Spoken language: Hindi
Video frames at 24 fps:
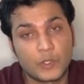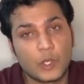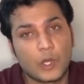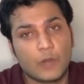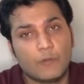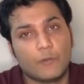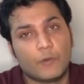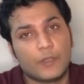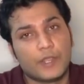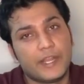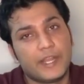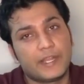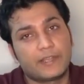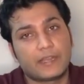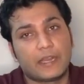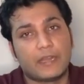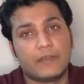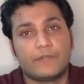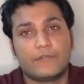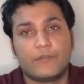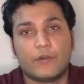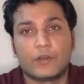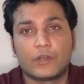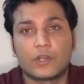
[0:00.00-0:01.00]
वो एक
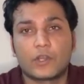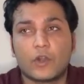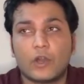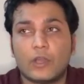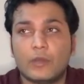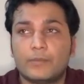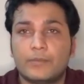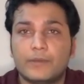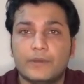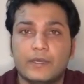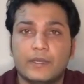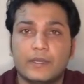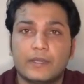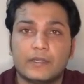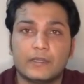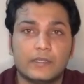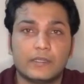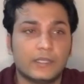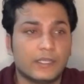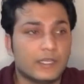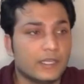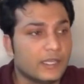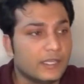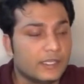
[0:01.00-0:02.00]
टेलीफोन कॉल
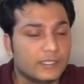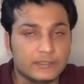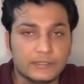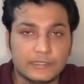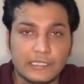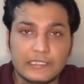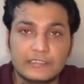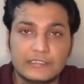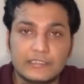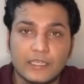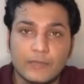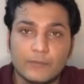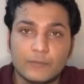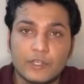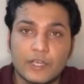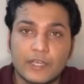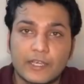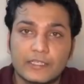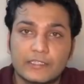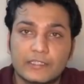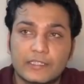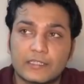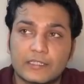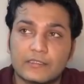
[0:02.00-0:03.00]
पर जलसा
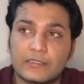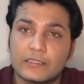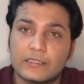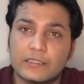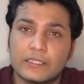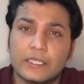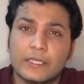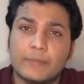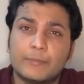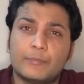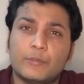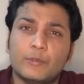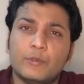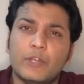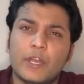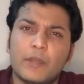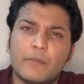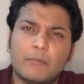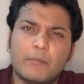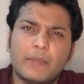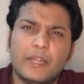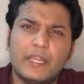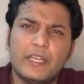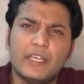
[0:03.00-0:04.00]
मुनद करते थे पूरे
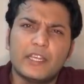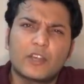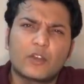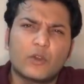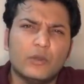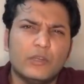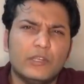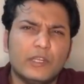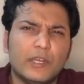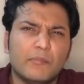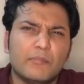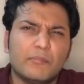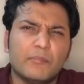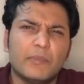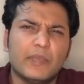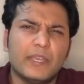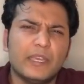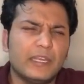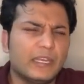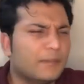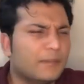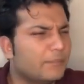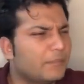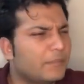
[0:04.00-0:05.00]
मीडिया को लंबे
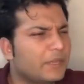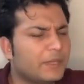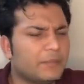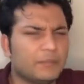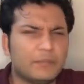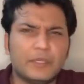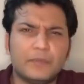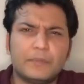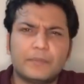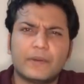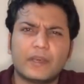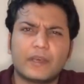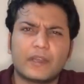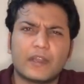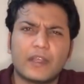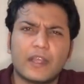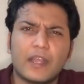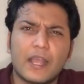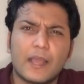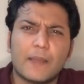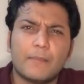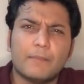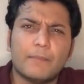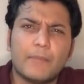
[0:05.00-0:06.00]
लंबे बीपर
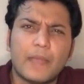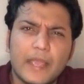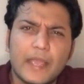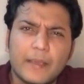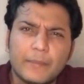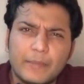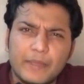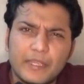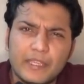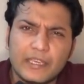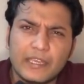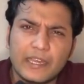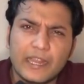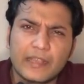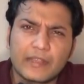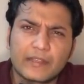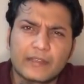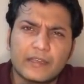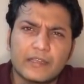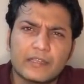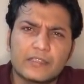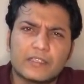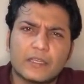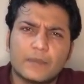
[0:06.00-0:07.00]
मैं बींग एन
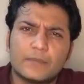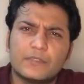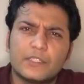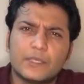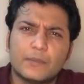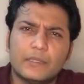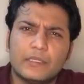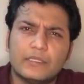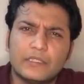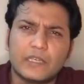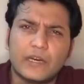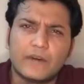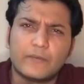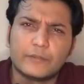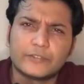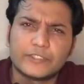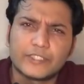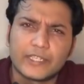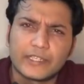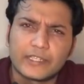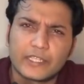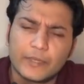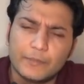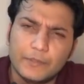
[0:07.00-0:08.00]
एंकर जब जब अल्ताफ़
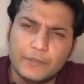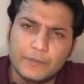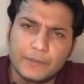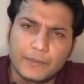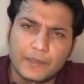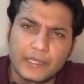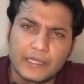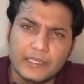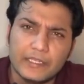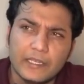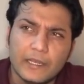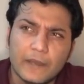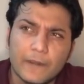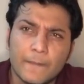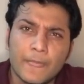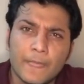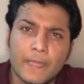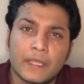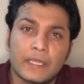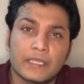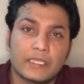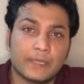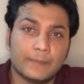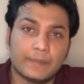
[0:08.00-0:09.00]
हुसैन का बीपर लिया
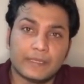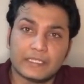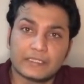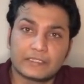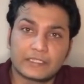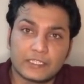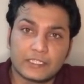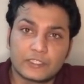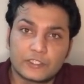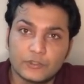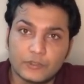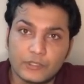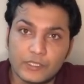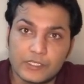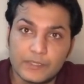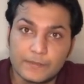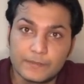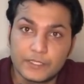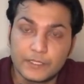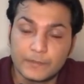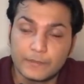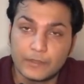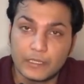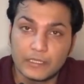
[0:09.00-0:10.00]
या मेरे साथियों ने जब
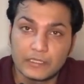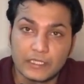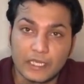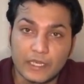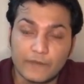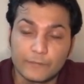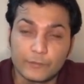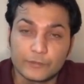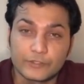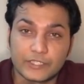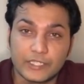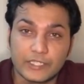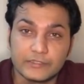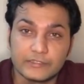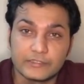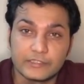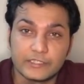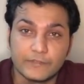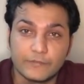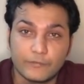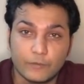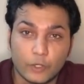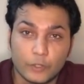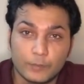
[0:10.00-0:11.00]
जब अल्ताफ़ हुसैन
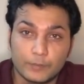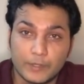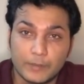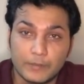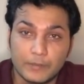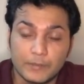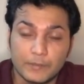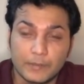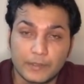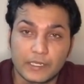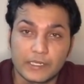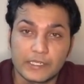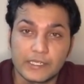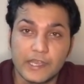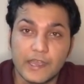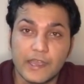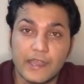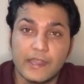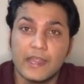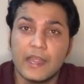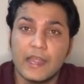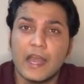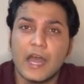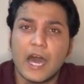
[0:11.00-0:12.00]
से फ़ोन पर बीपर लिया
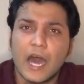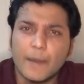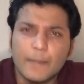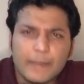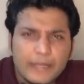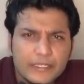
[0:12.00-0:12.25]
है हमें